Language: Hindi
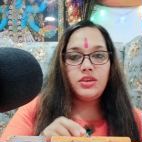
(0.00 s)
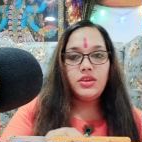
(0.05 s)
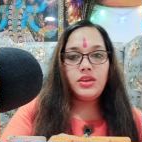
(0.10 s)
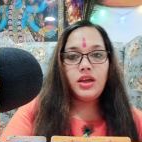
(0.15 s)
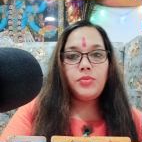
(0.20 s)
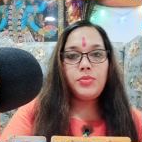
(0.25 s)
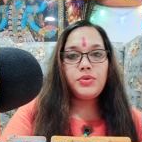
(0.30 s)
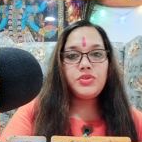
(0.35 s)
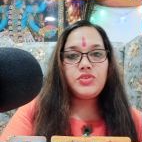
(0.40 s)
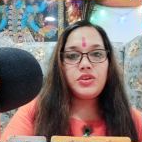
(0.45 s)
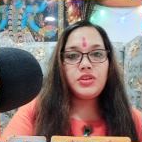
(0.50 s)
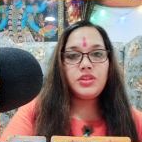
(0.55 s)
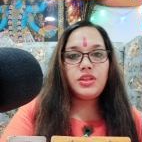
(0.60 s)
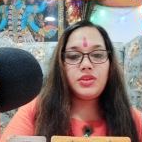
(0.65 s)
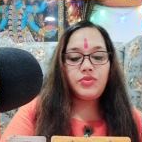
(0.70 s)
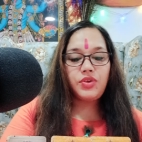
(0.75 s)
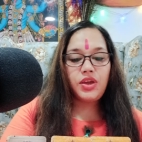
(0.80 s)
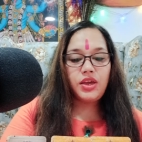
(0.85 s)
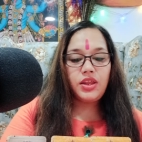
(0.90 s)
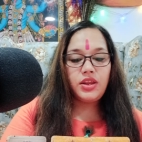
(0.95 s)
यहाँ पर
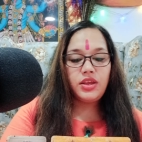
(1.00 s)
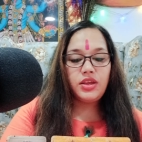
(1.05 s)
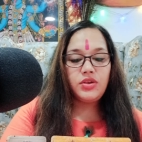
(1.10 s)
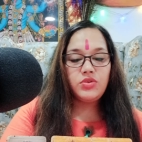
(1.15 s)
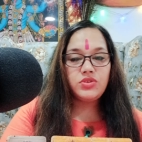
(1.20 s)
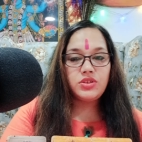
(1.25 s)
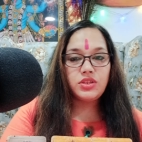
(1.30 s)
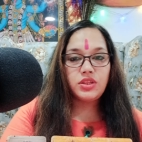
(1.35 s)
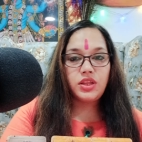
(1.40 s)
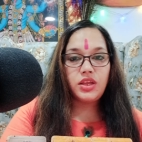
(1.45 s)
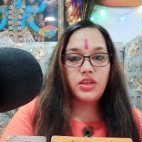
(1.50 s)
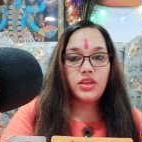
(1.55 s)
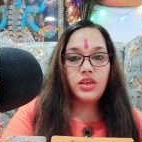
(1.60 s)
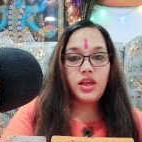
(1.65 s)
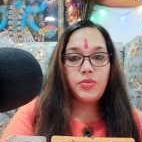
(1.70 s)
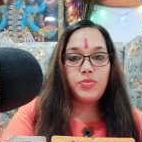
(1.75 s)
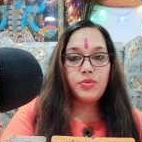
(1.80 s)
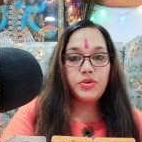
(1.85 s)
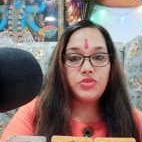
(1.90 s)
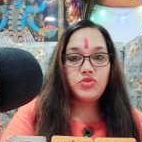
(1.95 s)
शनिदेव कह रहे हैं हो सकता है कि
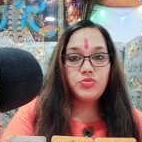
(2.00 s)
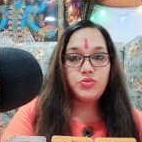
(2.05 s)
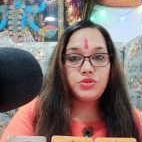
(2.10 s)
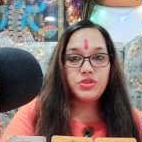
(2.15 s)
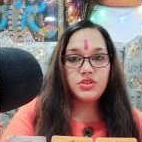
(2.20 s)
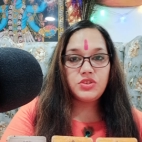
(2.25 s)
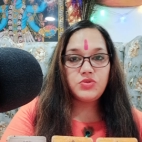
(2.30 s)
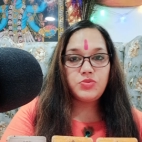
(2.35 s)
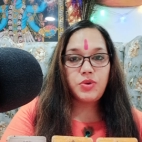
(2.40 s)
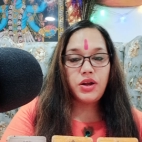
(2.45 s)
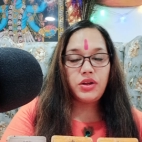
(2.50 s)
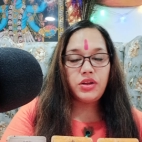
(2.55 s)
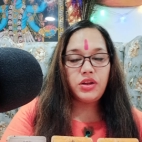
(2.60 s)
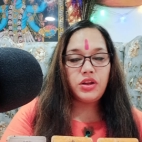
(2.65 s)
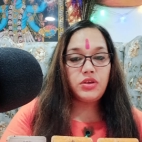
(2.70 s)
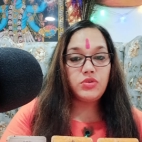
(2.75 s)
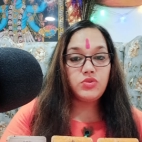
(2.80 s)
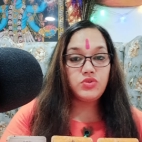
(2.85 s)
आपका जो बिजनेस पार्टनर है